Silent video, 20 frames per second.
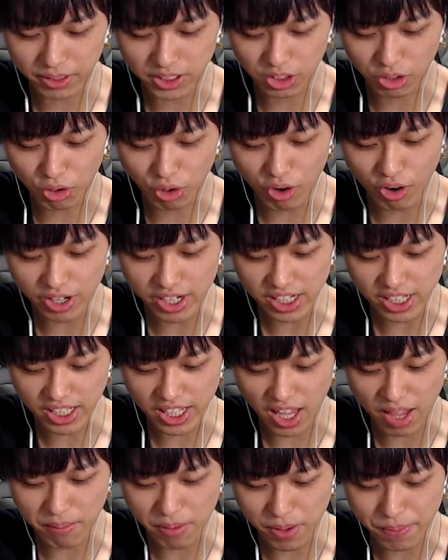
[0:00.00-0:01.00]
マジ、降臨
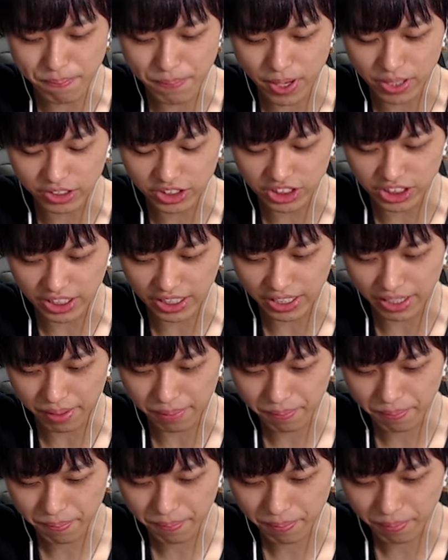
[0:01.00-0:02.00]
系もいっぱいある
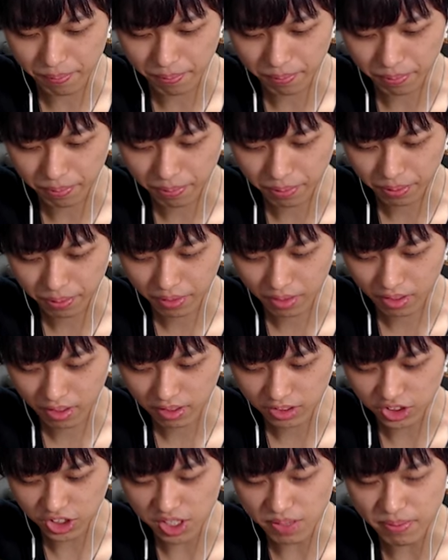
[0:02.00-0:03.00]
し。
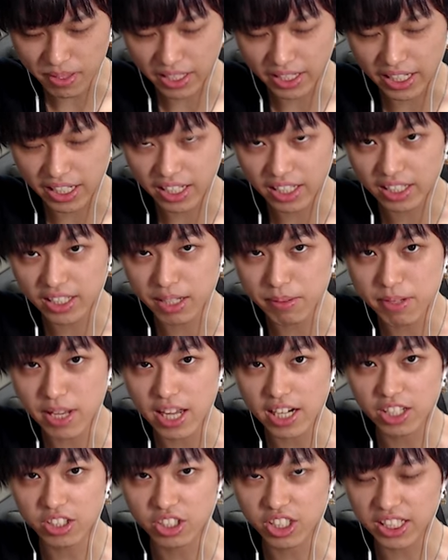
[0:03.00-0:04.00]
ちょ、今ね、だいぶ
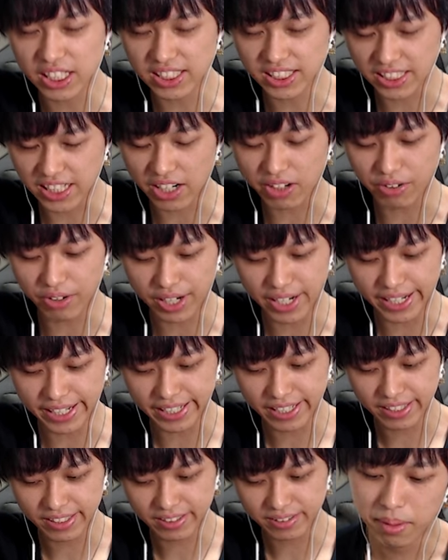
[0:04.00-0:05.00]
やり時です、にゃんこ。は
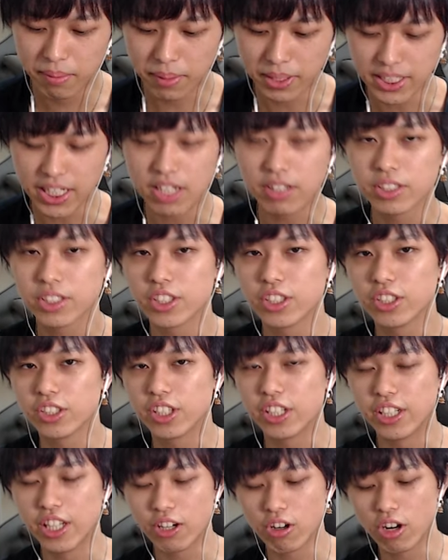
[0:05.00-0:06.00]
い。まあ、にゃんこスロット
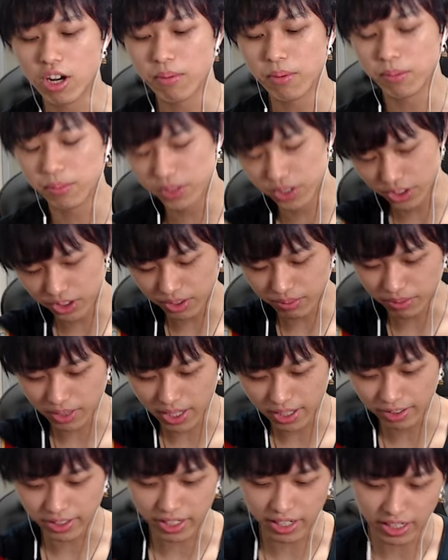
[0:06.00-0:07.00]
で猫がも無料でもら
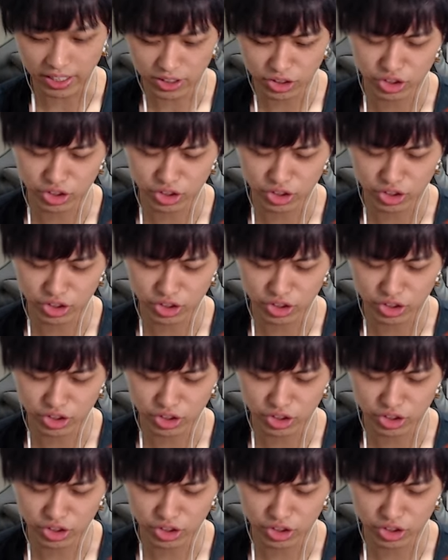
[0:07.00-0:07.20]
えるんでね。